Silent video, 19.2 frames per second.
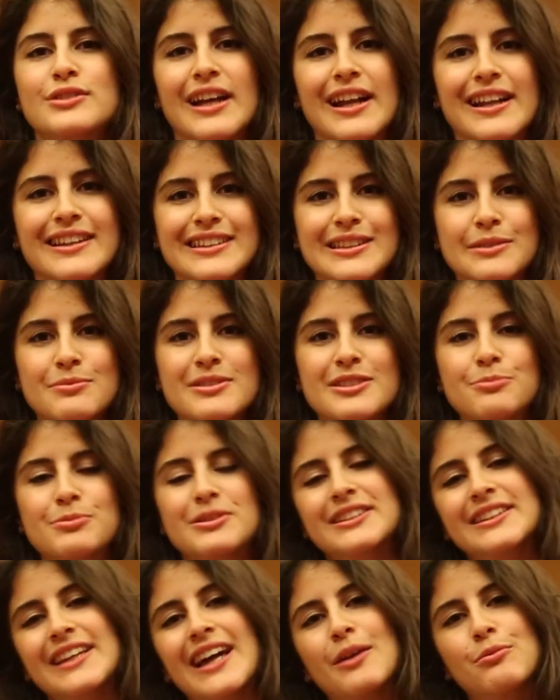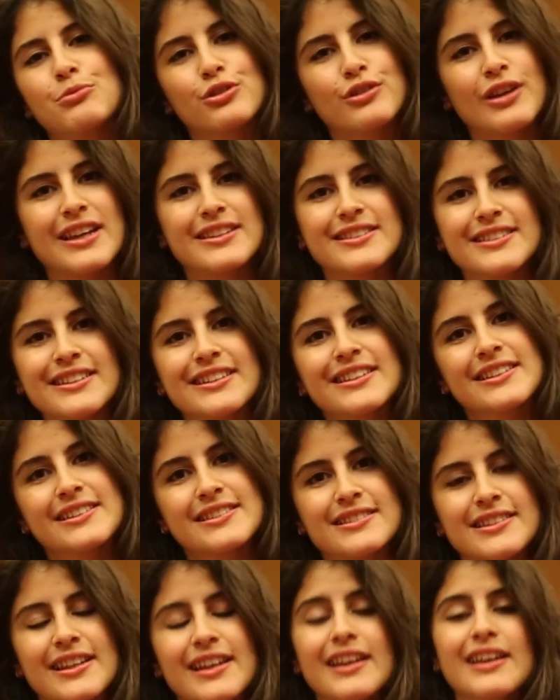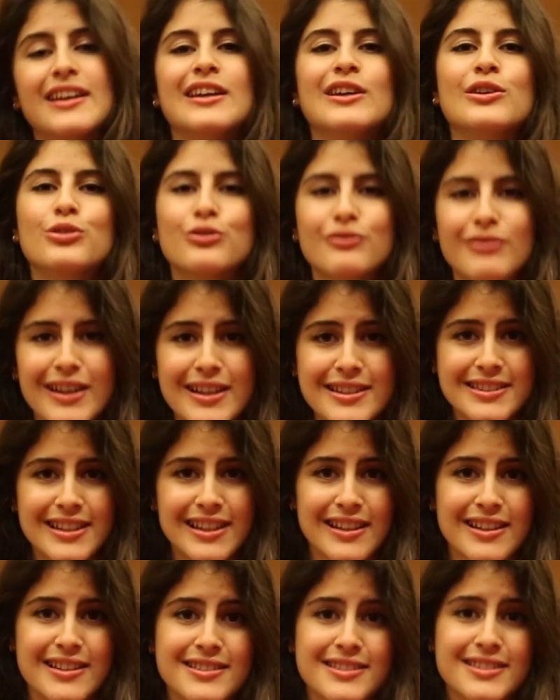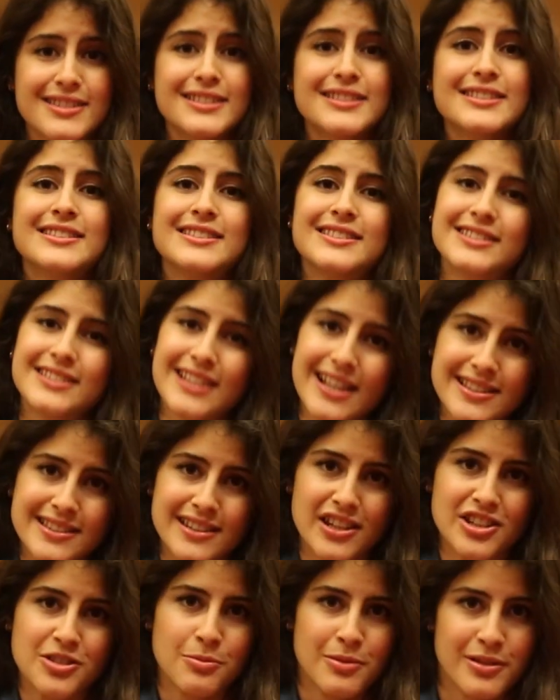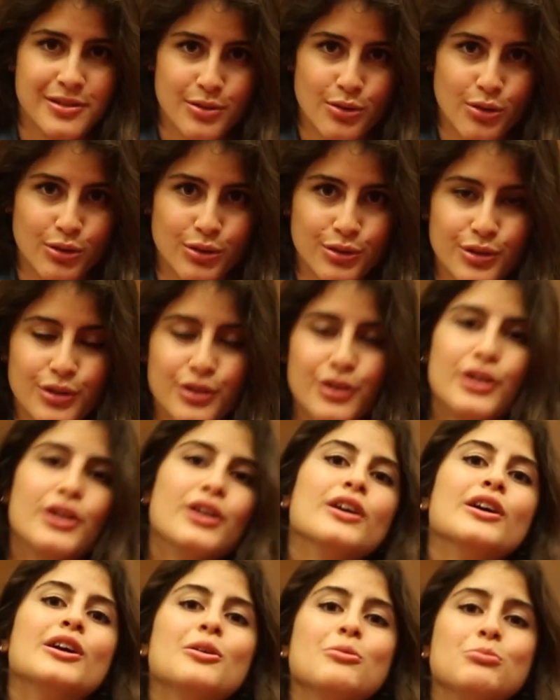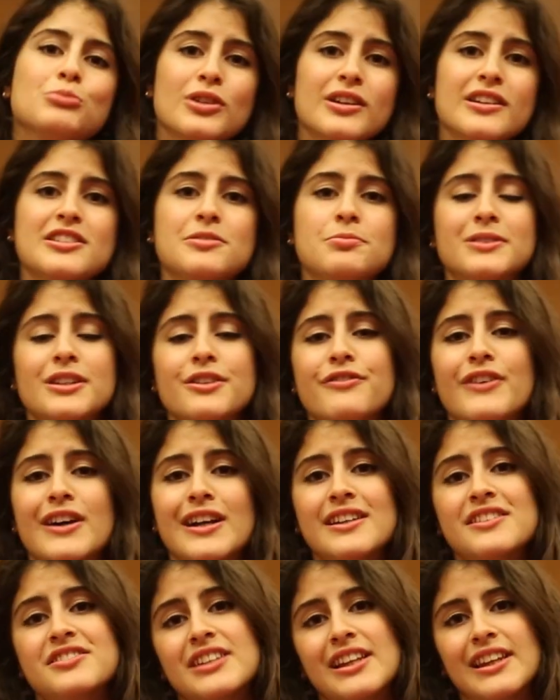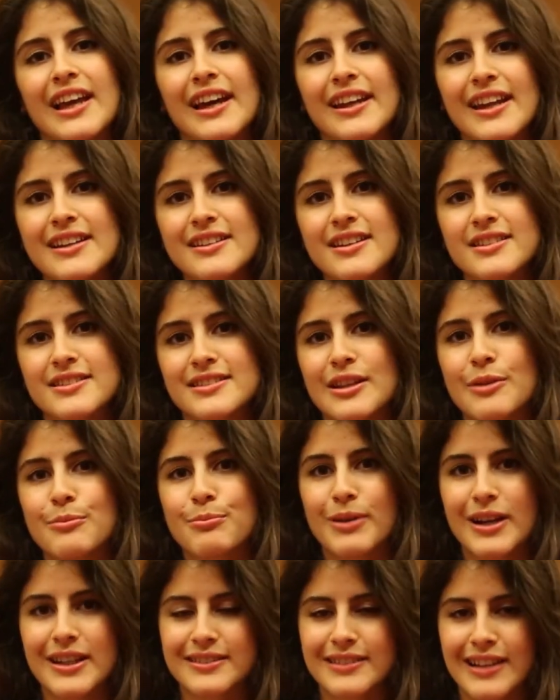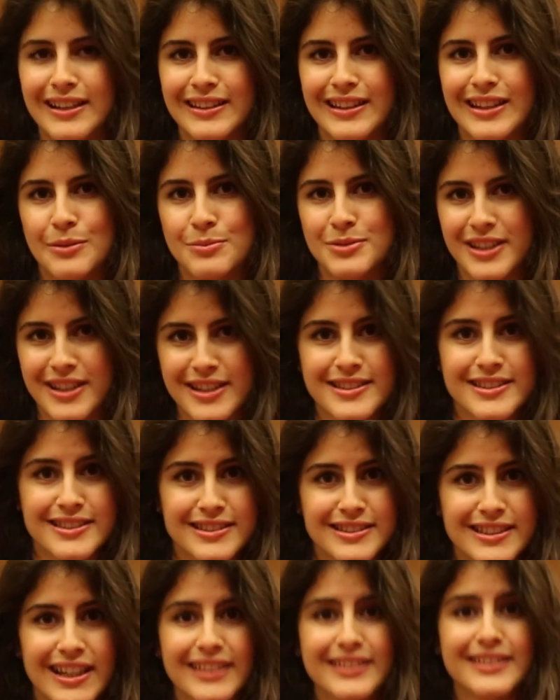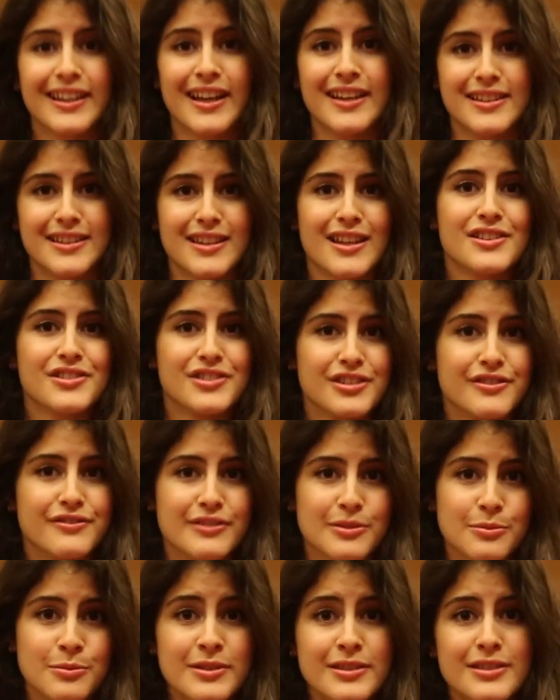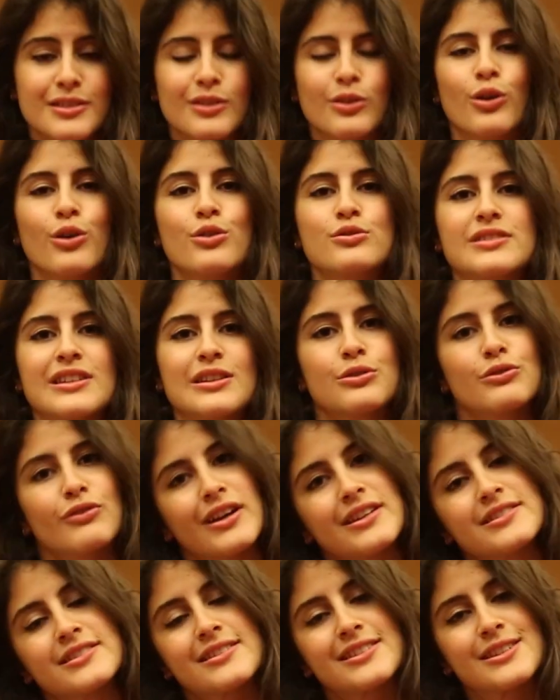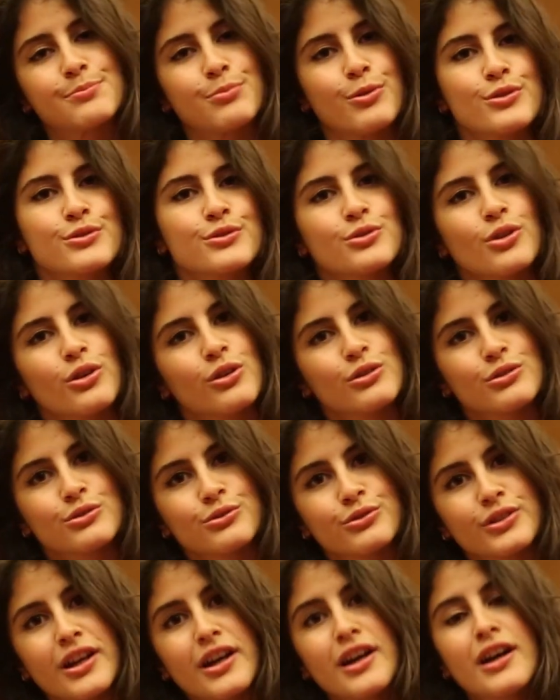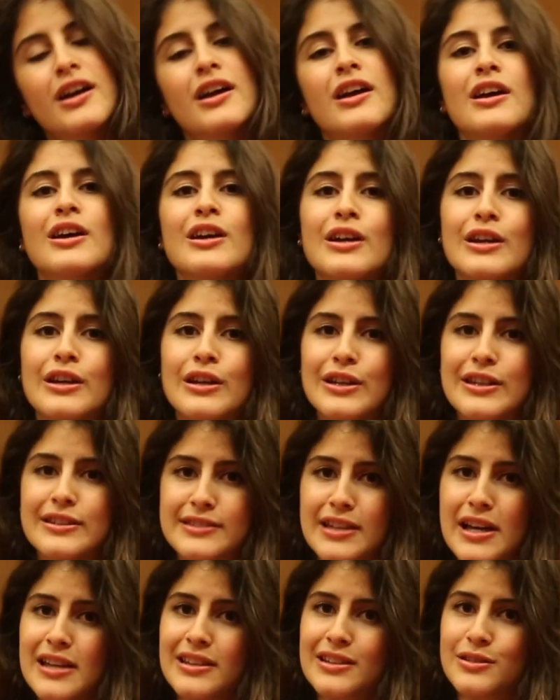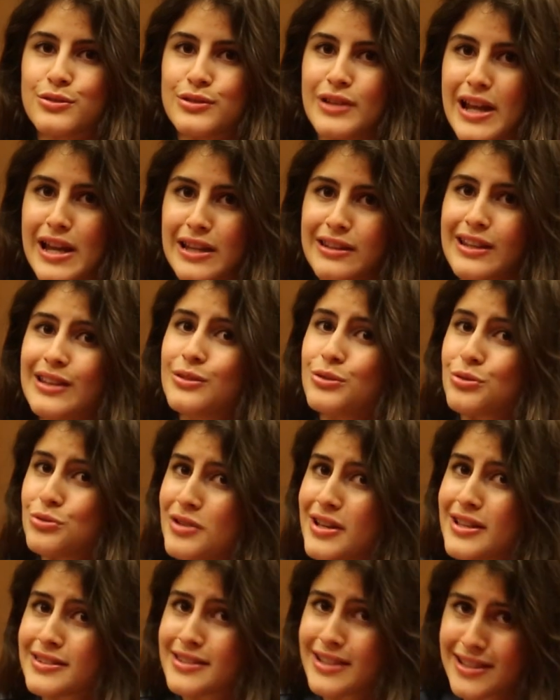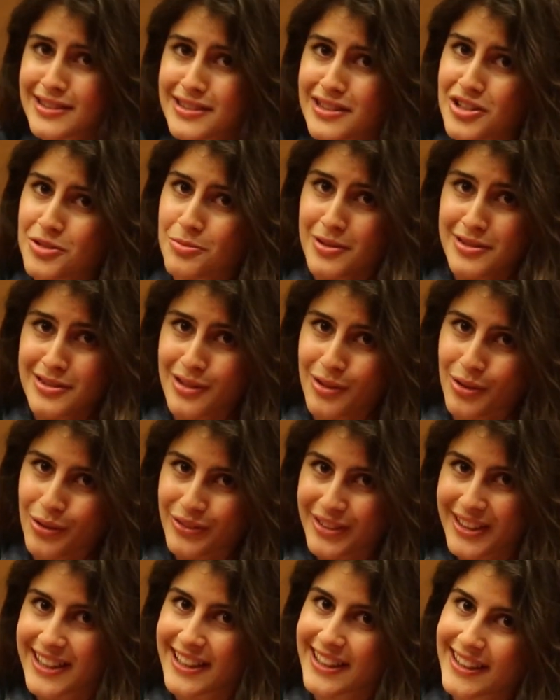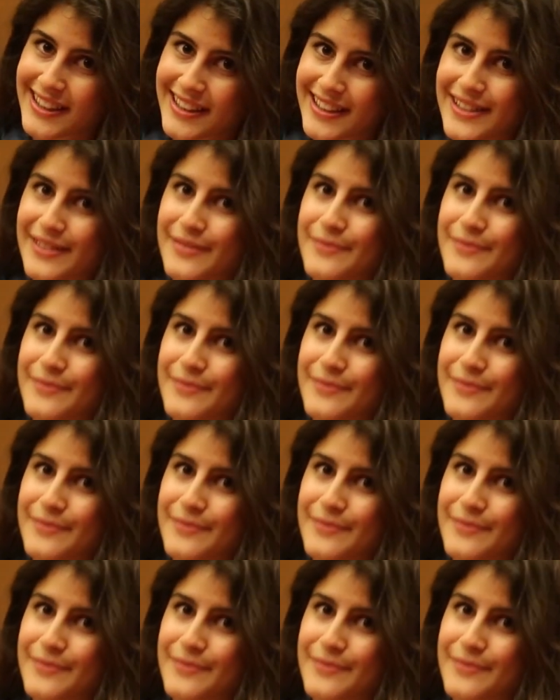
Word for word: düzenlediğimiz bir diğer büyük etkinlik ise üniversiteler arası salsa yarışması oldu. Bu yarışmada farklı şeylerden katılan partnerlerimiz arasından kazanan çiftimiz Özyeğin Üniversitesi sponsorluğunda İtalya'da düzenlenen Dünya Salsa Yarışması'na gönderildi.